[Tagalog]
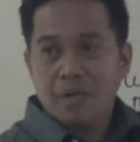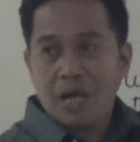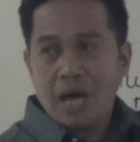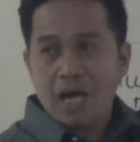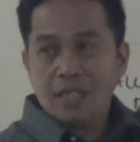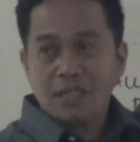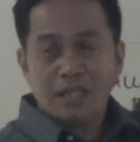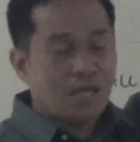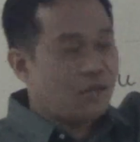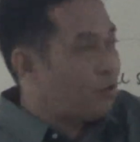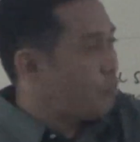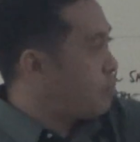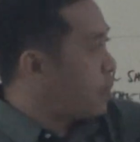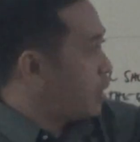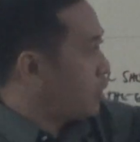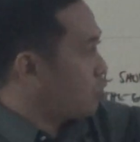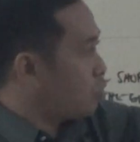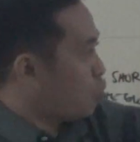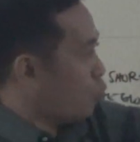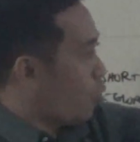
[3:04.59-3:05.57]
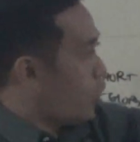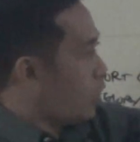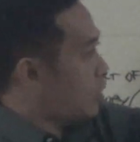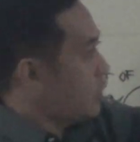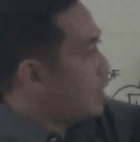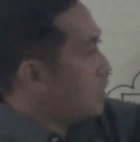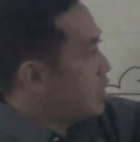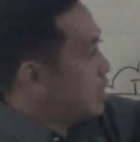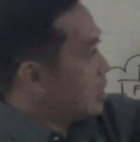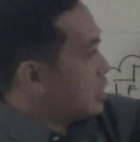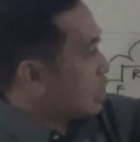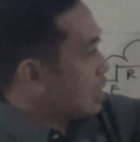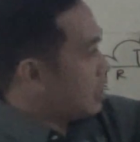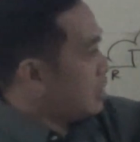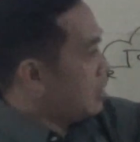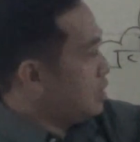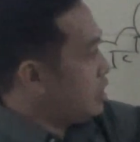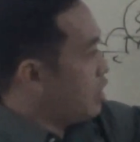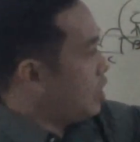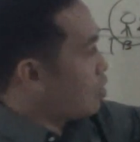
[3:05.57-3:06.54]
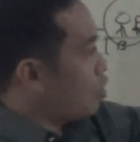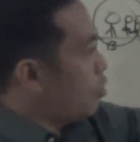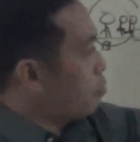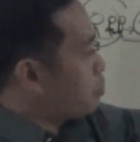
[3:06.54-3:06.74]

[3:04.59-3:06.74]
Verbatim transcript: Kahit ano pa, 20, year